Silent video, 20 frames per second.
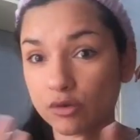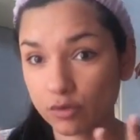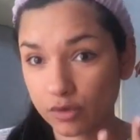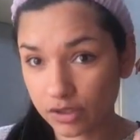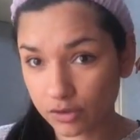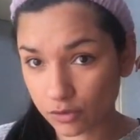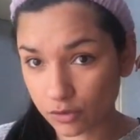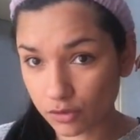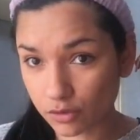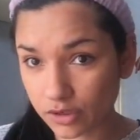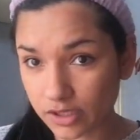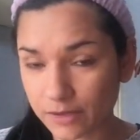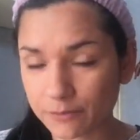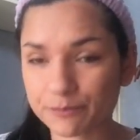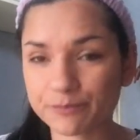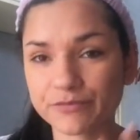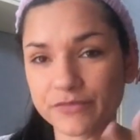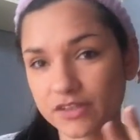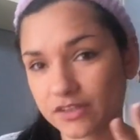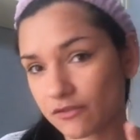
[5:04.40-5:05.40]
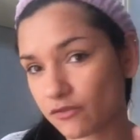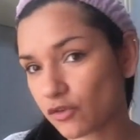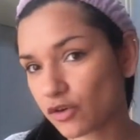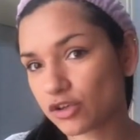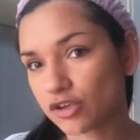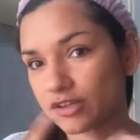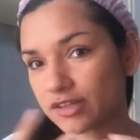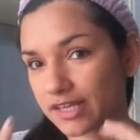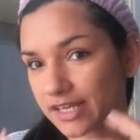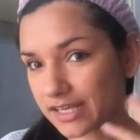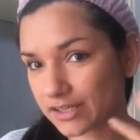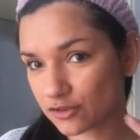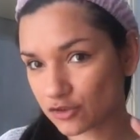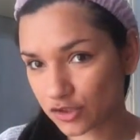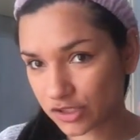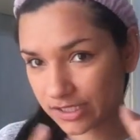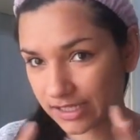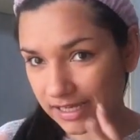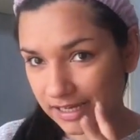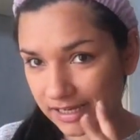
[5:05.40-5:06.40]
quei colori se voglio andare a
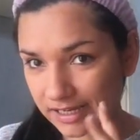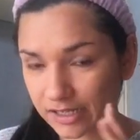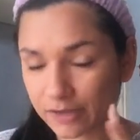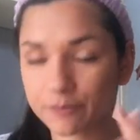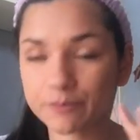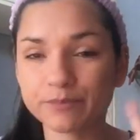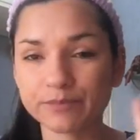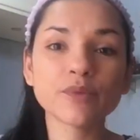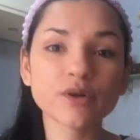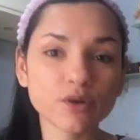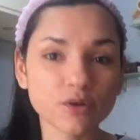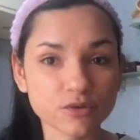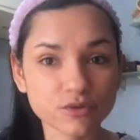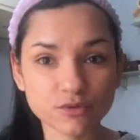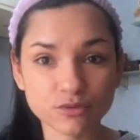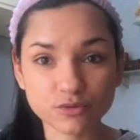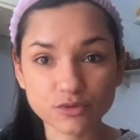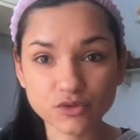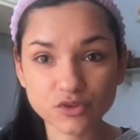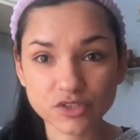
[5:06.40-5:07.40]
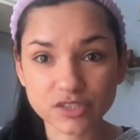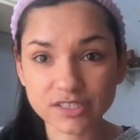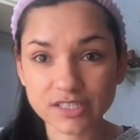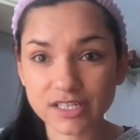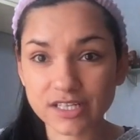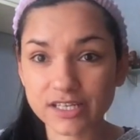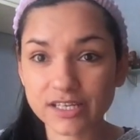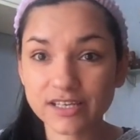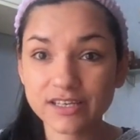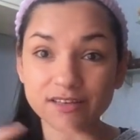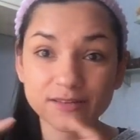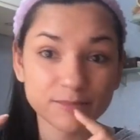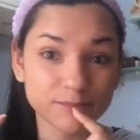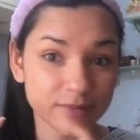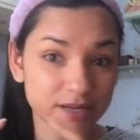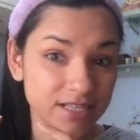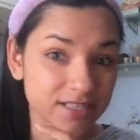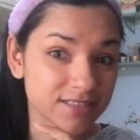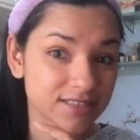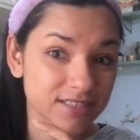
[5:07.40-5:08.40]
cercare però sono uscite le
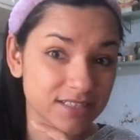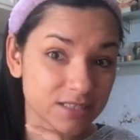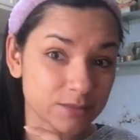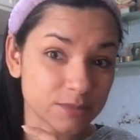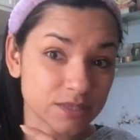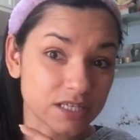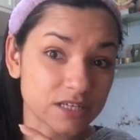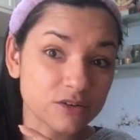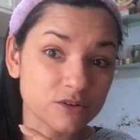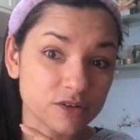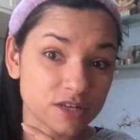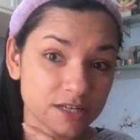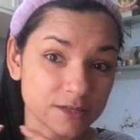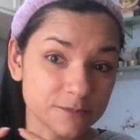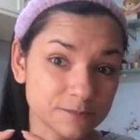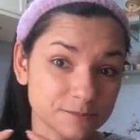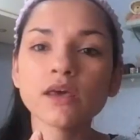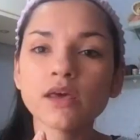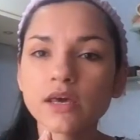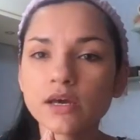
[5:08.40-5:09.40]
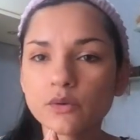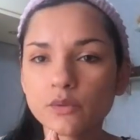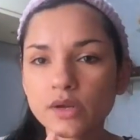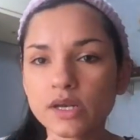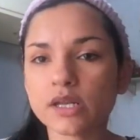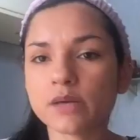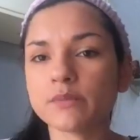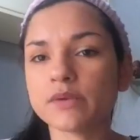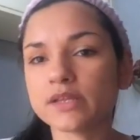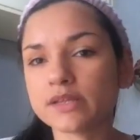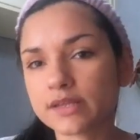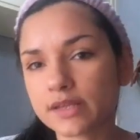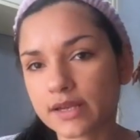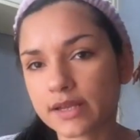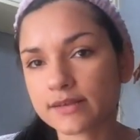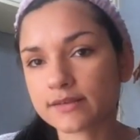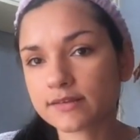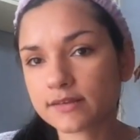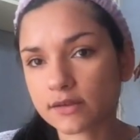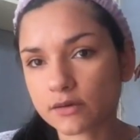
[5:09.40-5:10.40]
palettine piccole e quelle mi
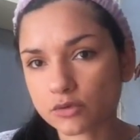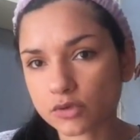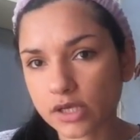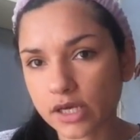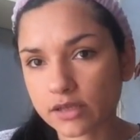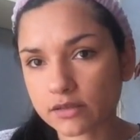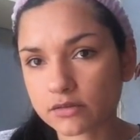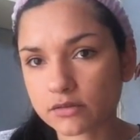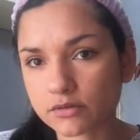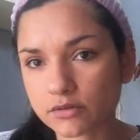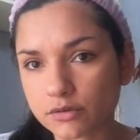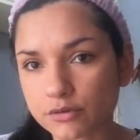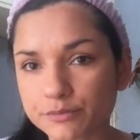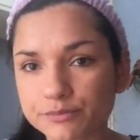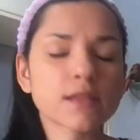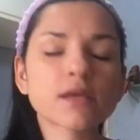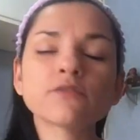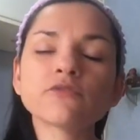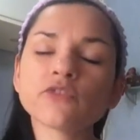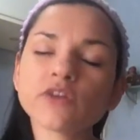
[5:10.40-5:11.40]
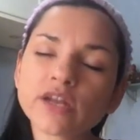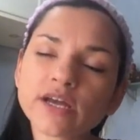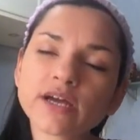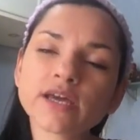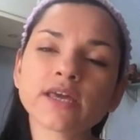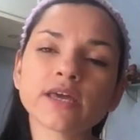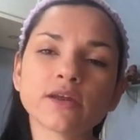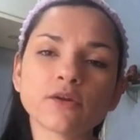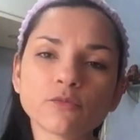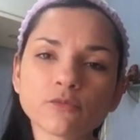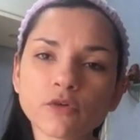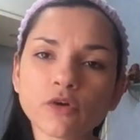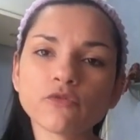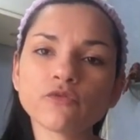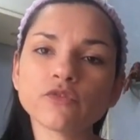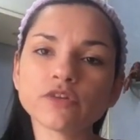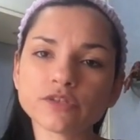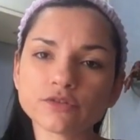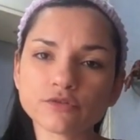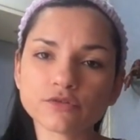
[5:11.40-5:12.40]
interessano tanto fino a che non ho
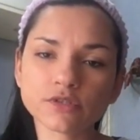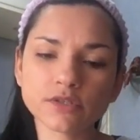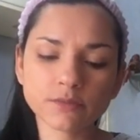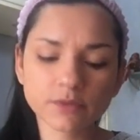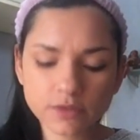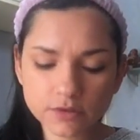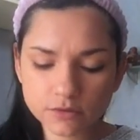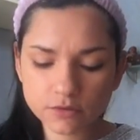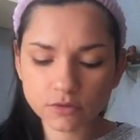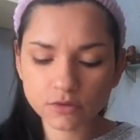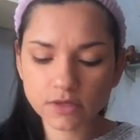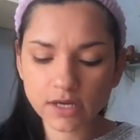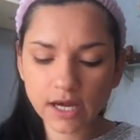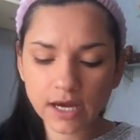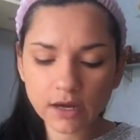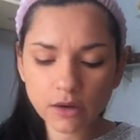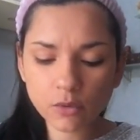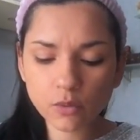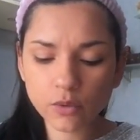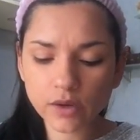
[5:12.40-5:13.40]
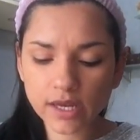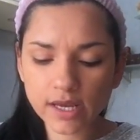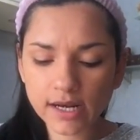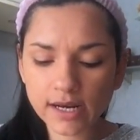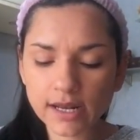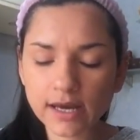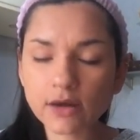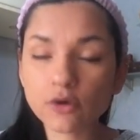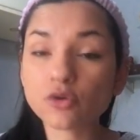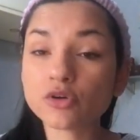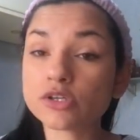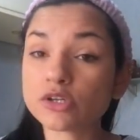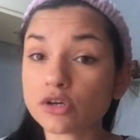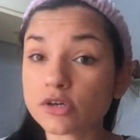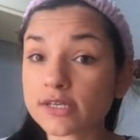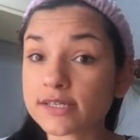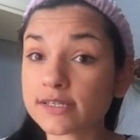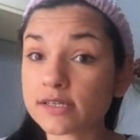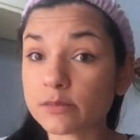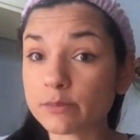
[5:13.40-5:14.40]
visto di persona quella coi
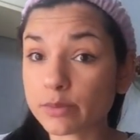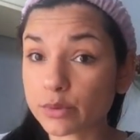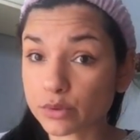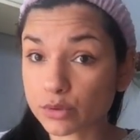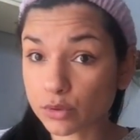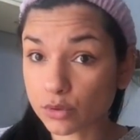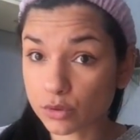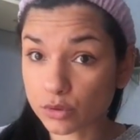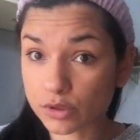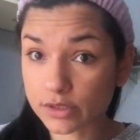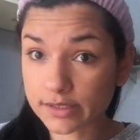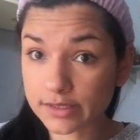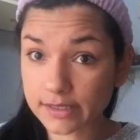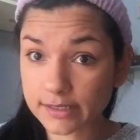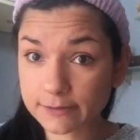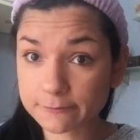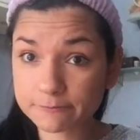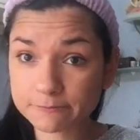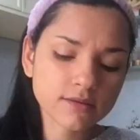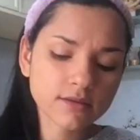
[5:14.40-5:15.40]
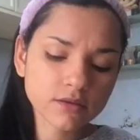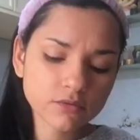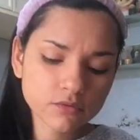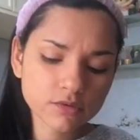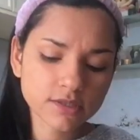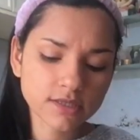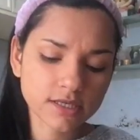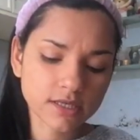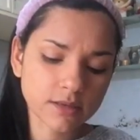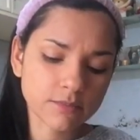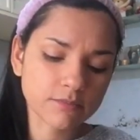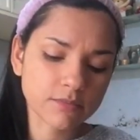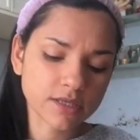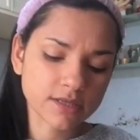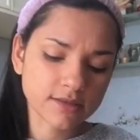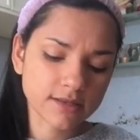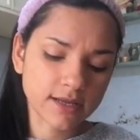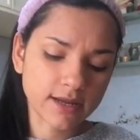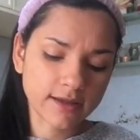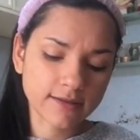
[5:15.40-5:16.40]
toni del Borgogna devo dire che mi
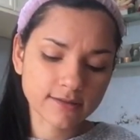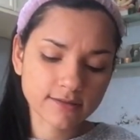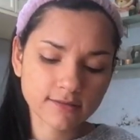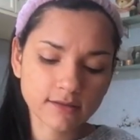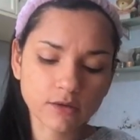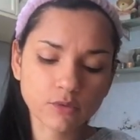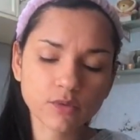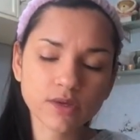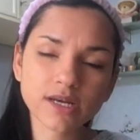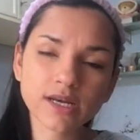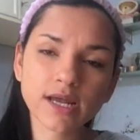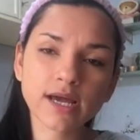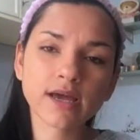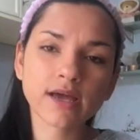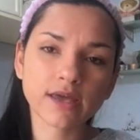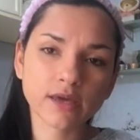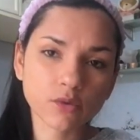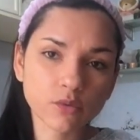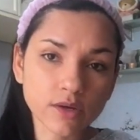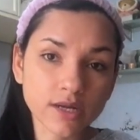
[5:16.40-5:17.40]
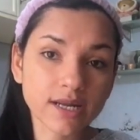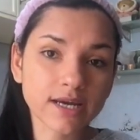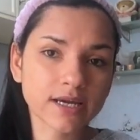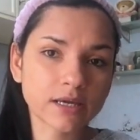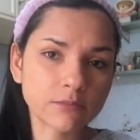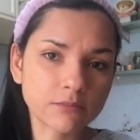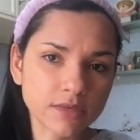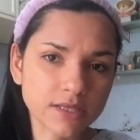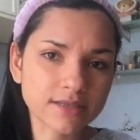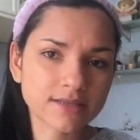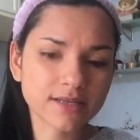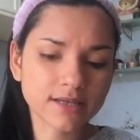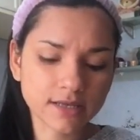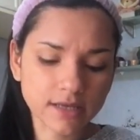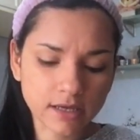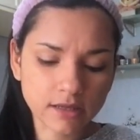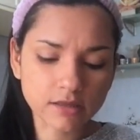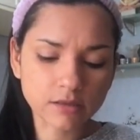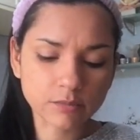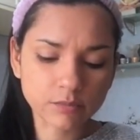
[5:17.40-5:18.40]
interessa quella è quella che mi
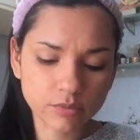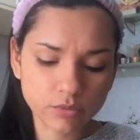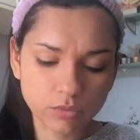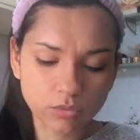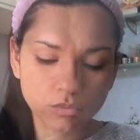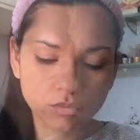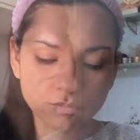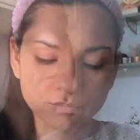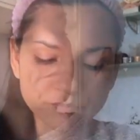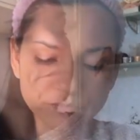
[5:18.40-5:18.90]
intriga di più